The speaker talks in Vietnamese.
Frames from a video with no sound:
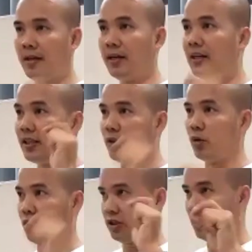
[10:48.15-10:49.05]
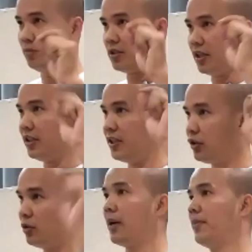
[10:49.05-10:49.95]
nơi cuộc sống trở
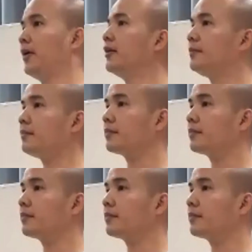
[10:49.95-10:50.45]
nên tốt đẹp hơn